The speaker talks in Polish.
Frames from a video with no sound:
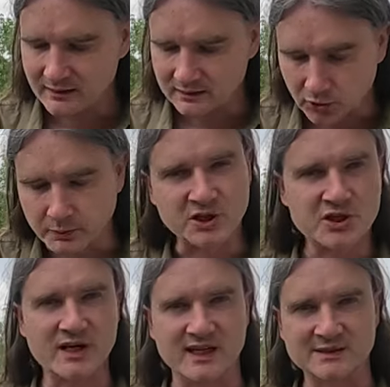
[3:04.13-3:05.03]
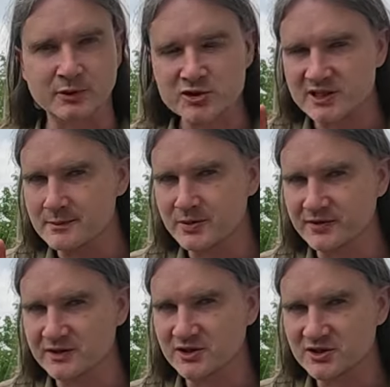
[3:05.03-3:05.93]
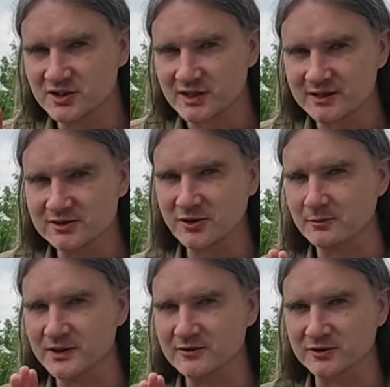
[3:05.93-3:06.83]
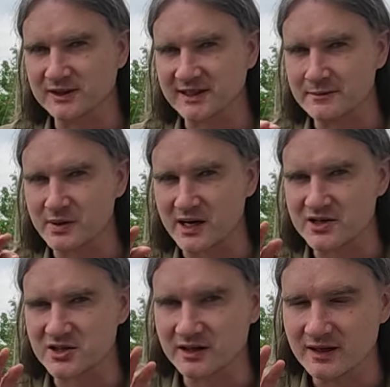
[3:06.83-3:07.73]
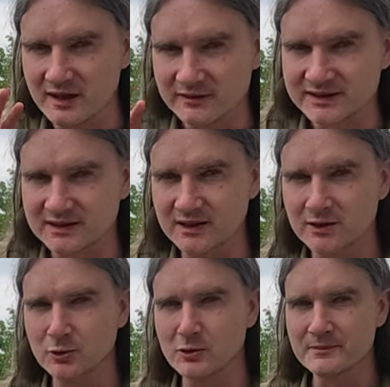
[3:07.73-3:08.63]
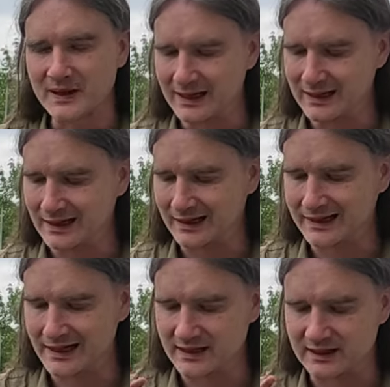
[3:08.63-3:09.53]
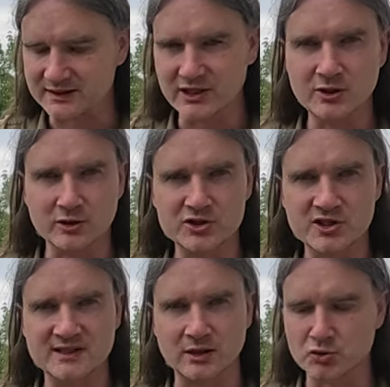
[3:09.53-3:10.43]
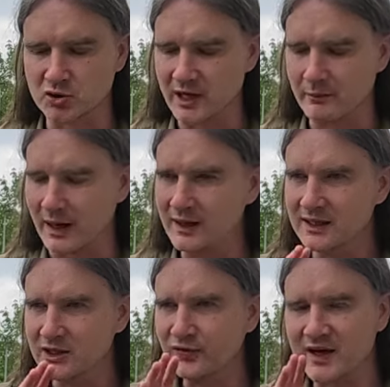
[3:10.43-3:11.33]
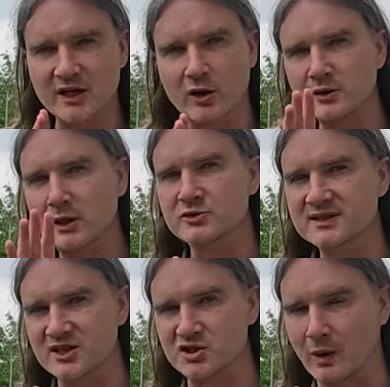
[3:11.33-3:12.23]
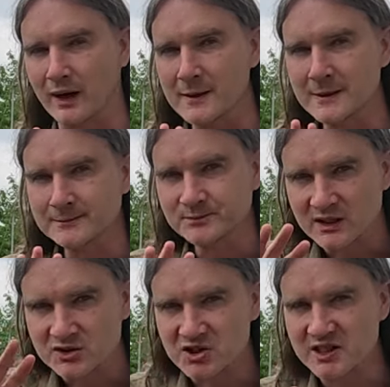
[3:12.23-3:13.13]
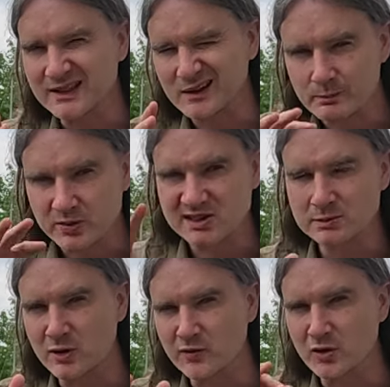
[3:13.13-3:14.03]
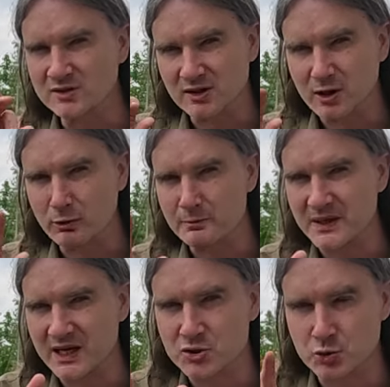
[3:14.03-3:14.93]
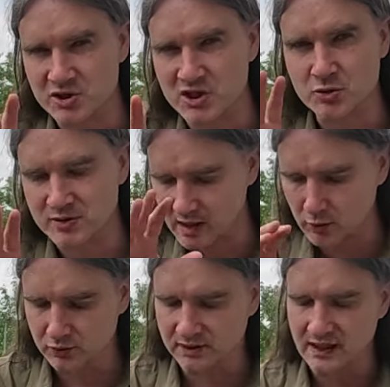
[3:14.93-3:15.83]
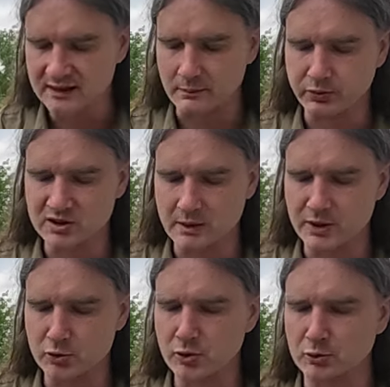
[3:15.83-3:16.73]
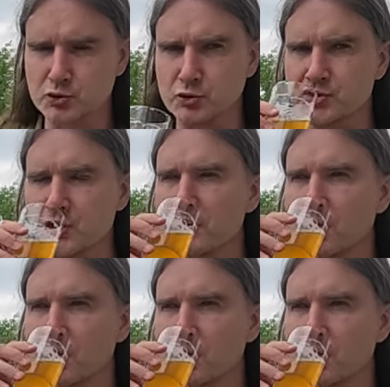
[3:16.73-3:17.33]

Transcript: Dobrze, że jest, bo chciałem powiedzieć, że to piwo takie bardziej w stylu e, lagera, tej goryczki za dużo nie ma i fajnie, ona już zeszła. Czyli tak podsumowując, około 5-6 sekund na podniebieniu ją czuć.